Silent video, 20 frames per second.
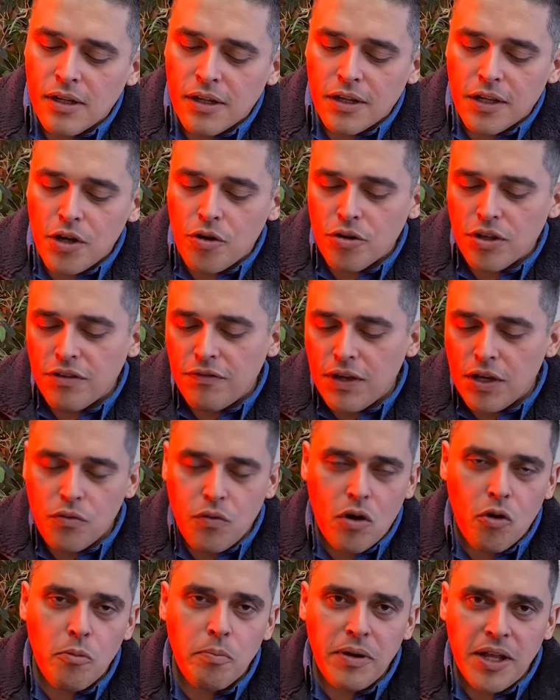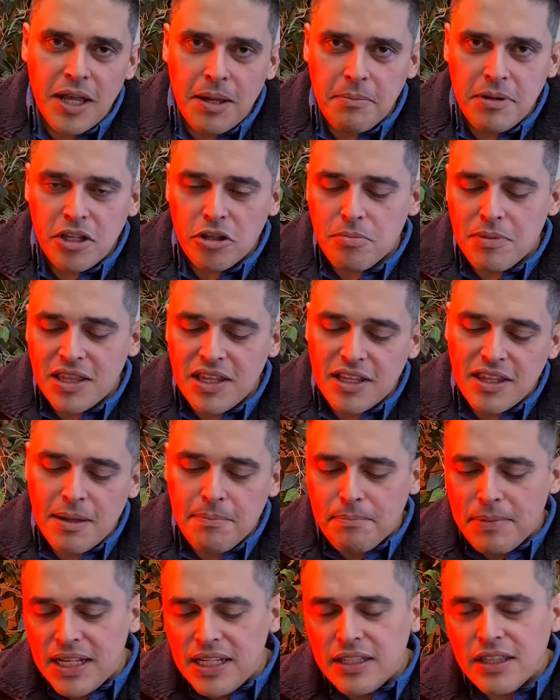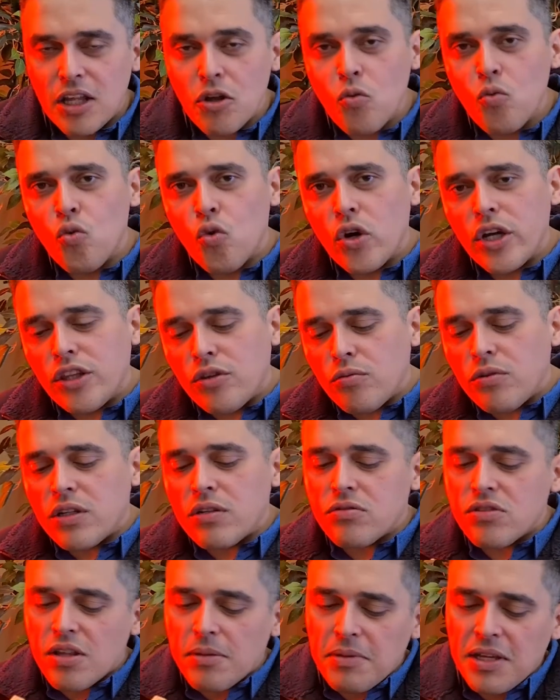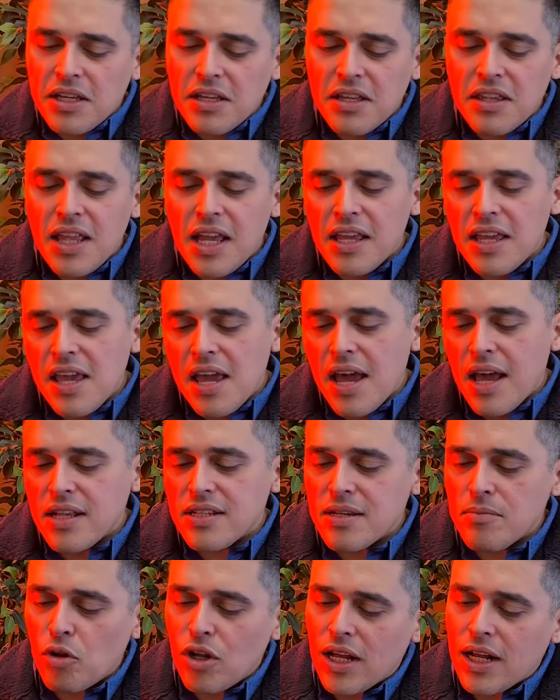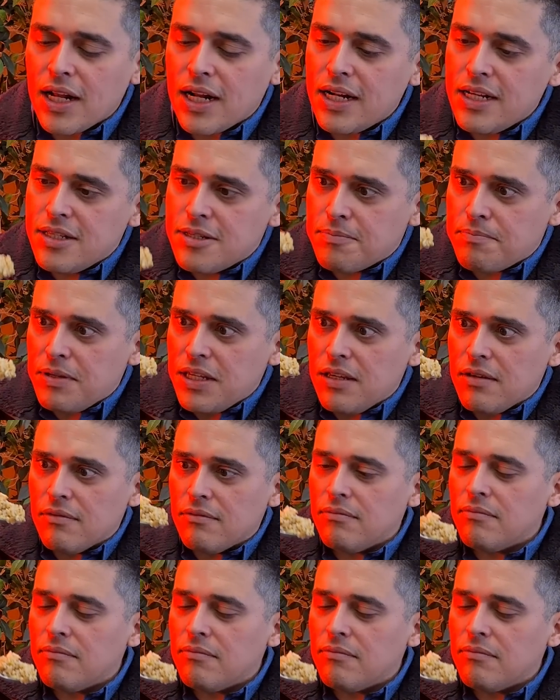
que é o que vem com acompanhamento batata palha. Tem o 8 grãos também, que daí é cebola crispy.